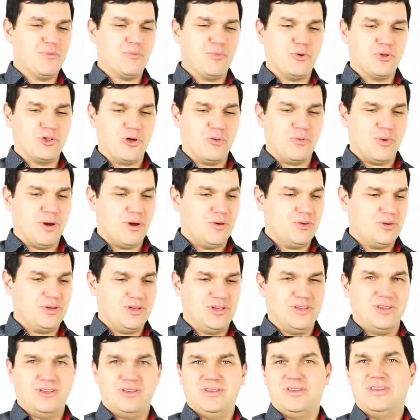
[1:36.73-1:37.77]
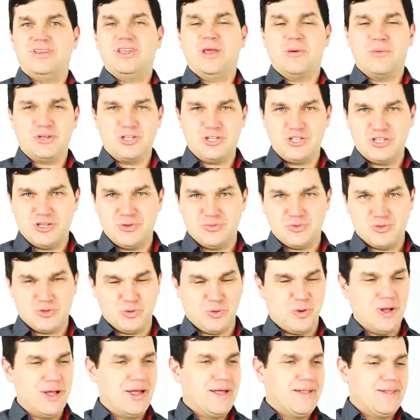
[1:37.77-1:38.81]
podobał i nie będzie się
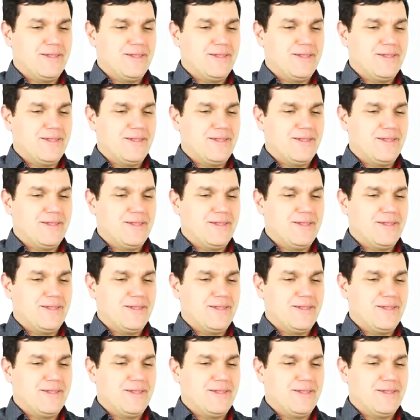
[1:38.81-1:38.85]
psuł.